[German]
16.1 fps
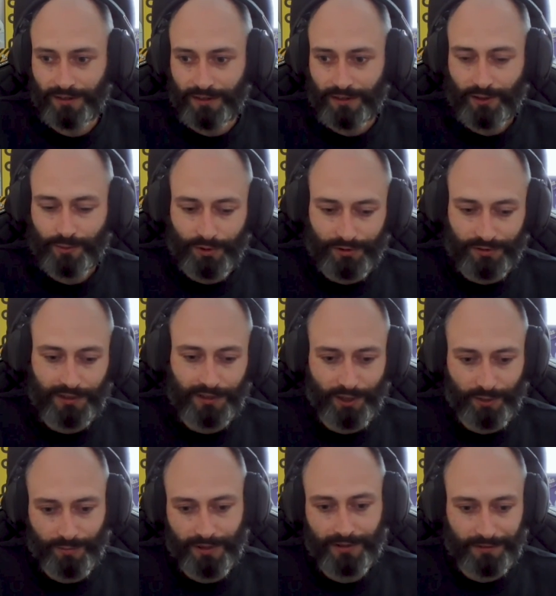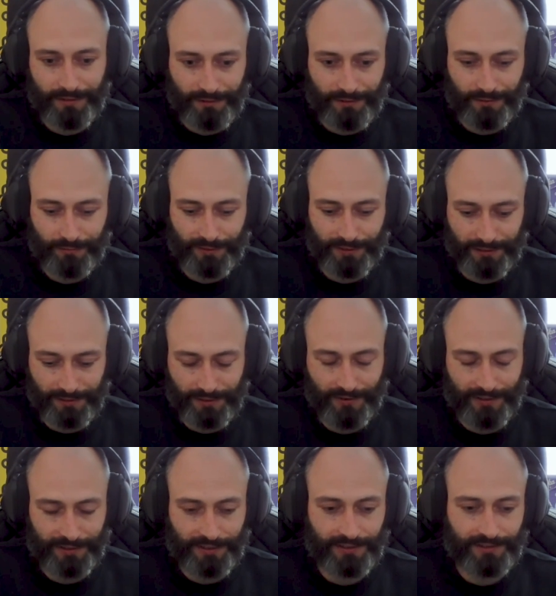und müssen dann nochmal irgendwie in die
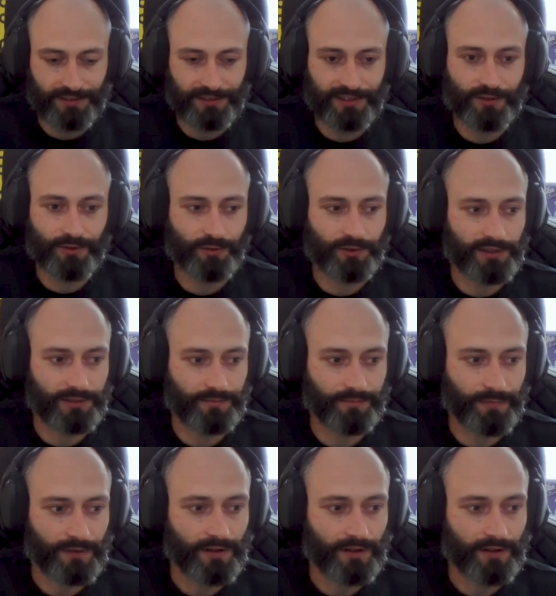Qualitätssicherung gehen.